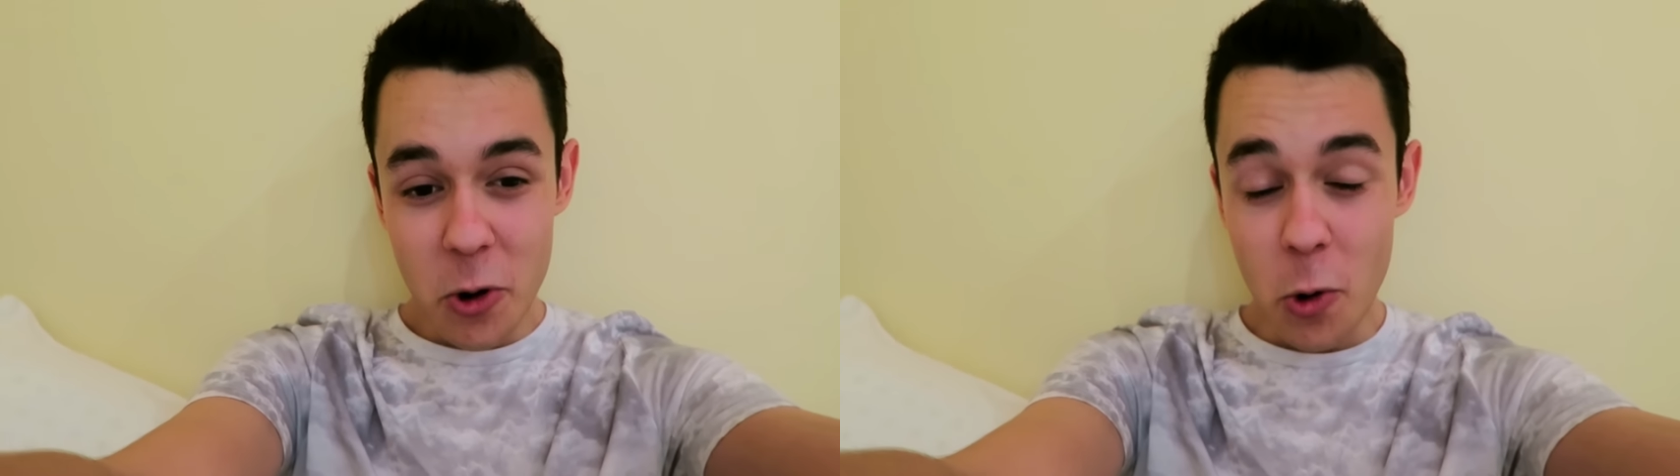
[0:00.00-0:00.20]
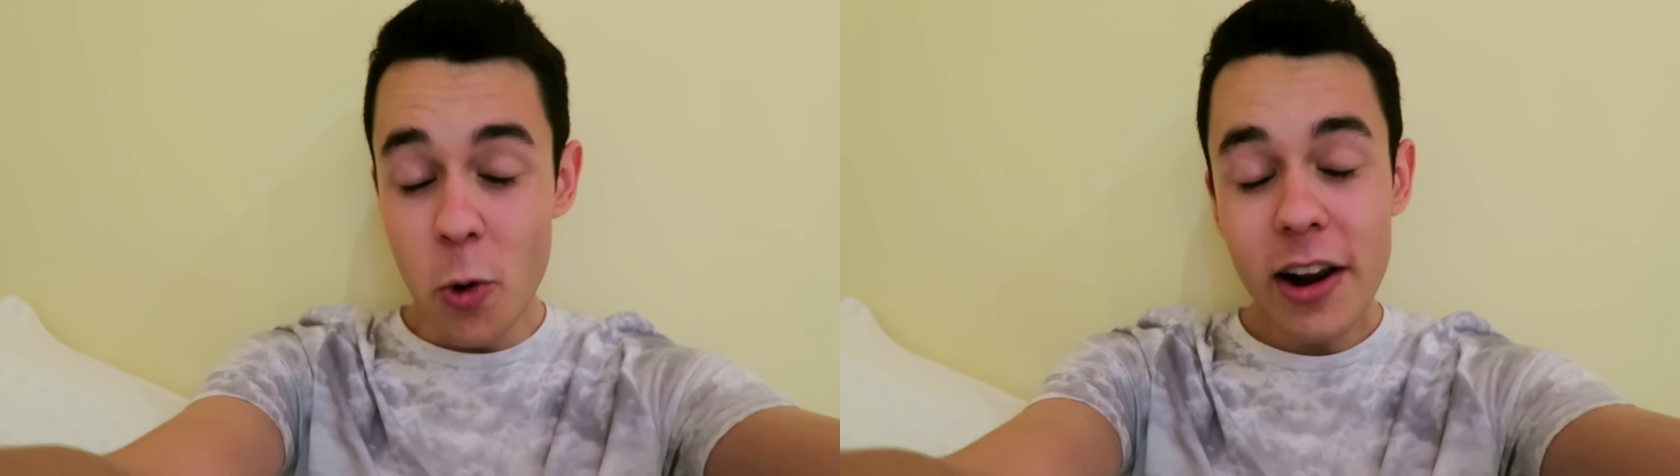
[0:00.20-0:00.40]

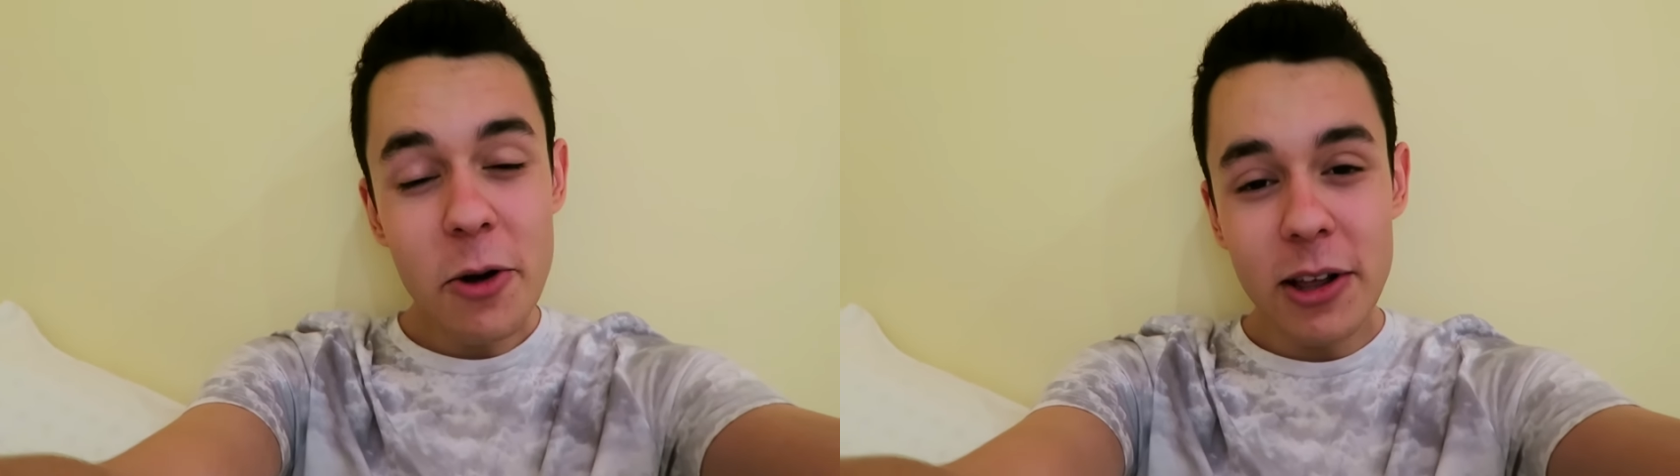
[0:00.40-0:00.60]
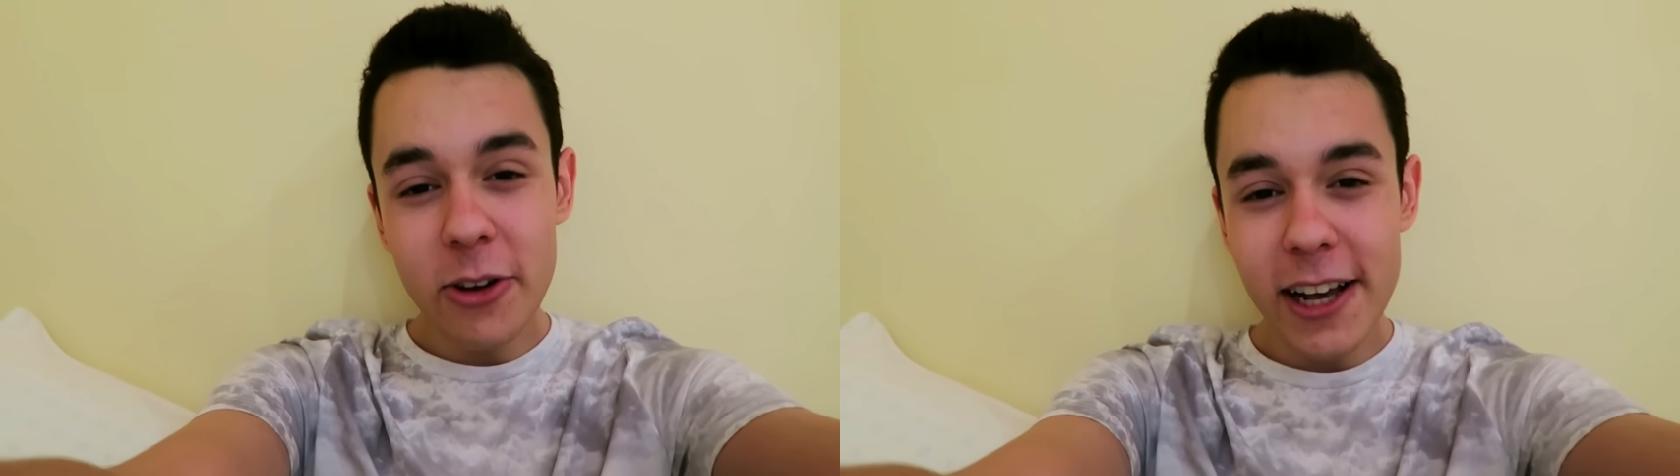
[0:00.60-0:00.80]

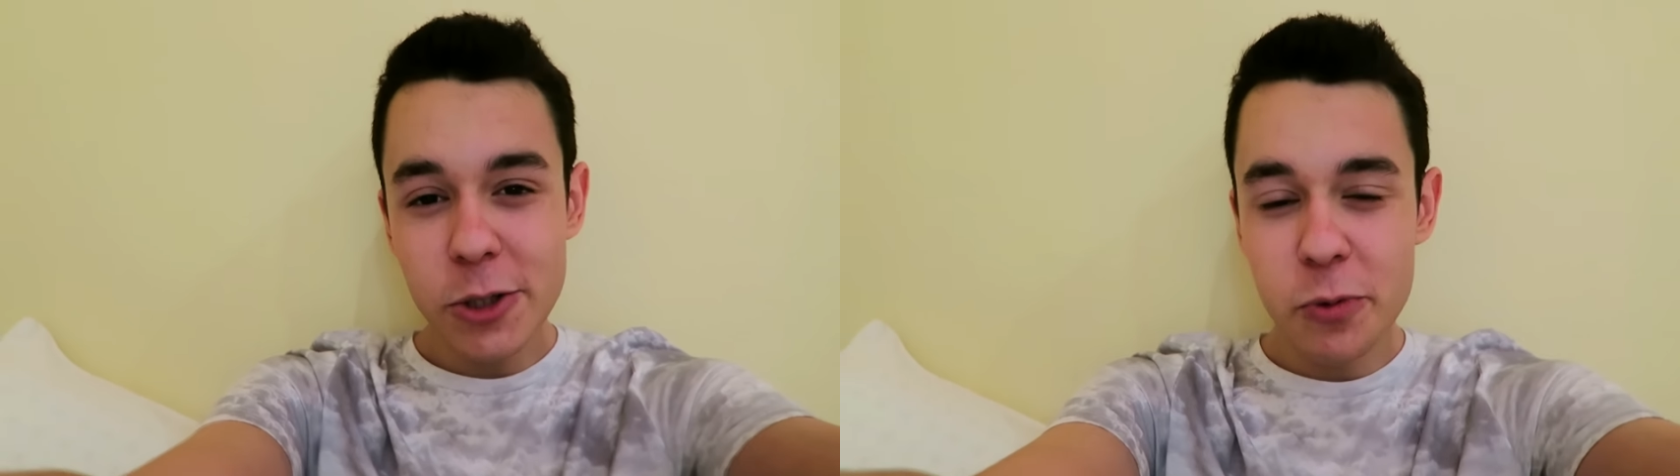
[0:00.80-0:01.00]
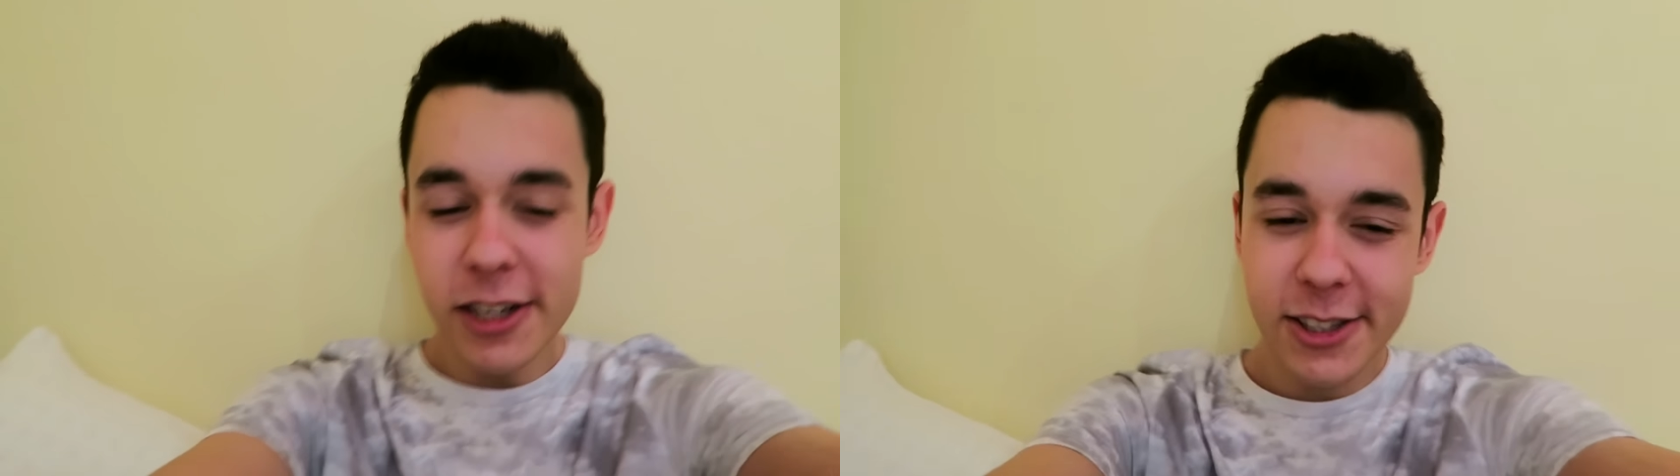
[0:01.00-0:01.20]
Ocurre cuando le
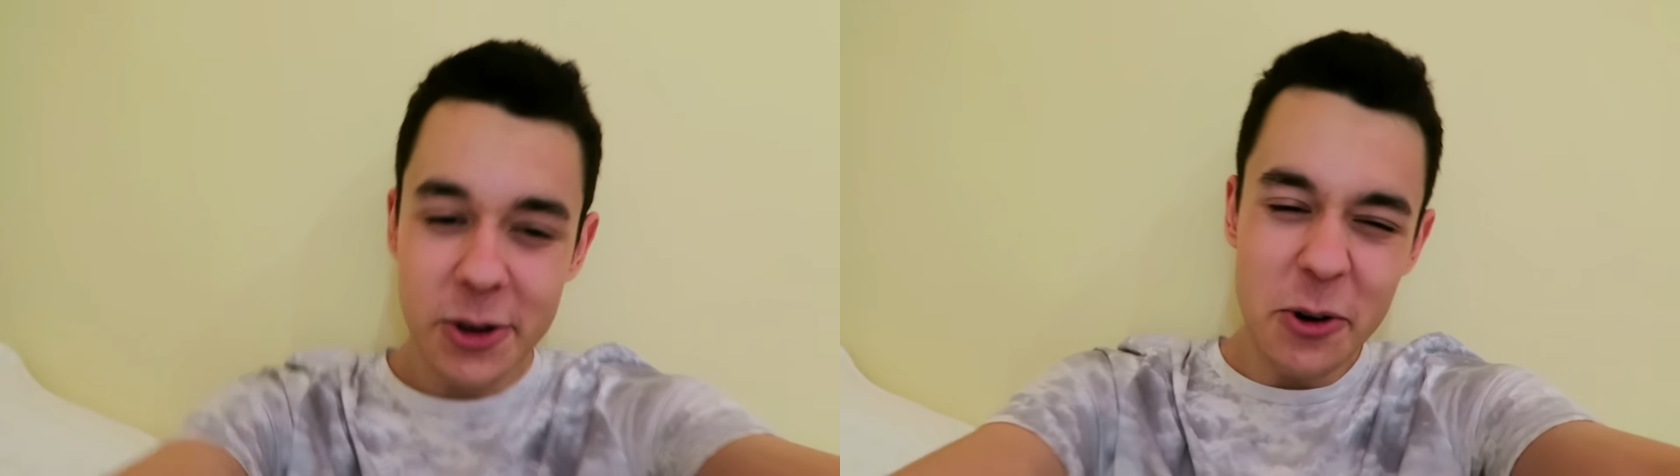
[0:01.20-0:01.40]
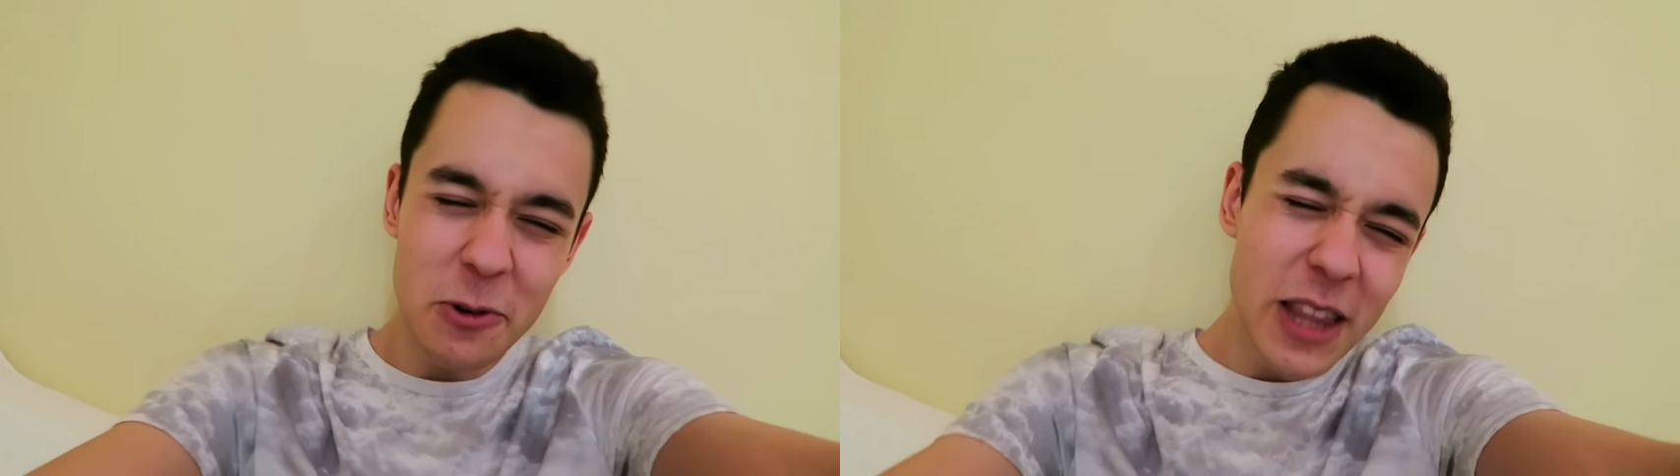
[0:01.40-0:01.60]
has
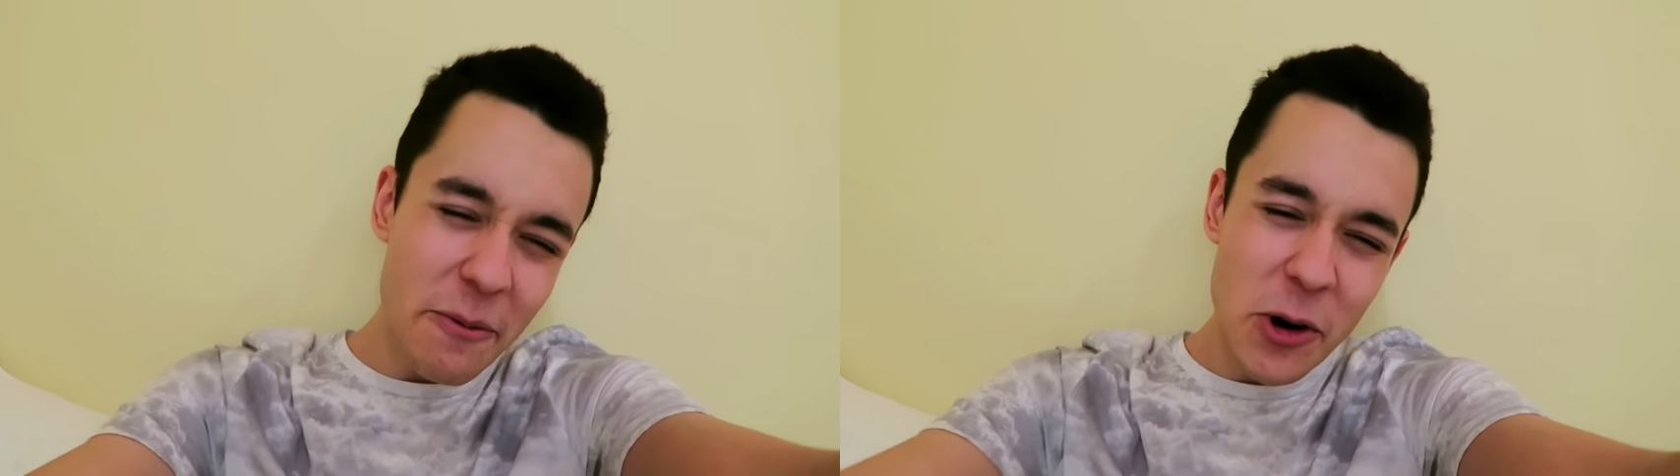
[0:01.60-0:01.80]
puesto un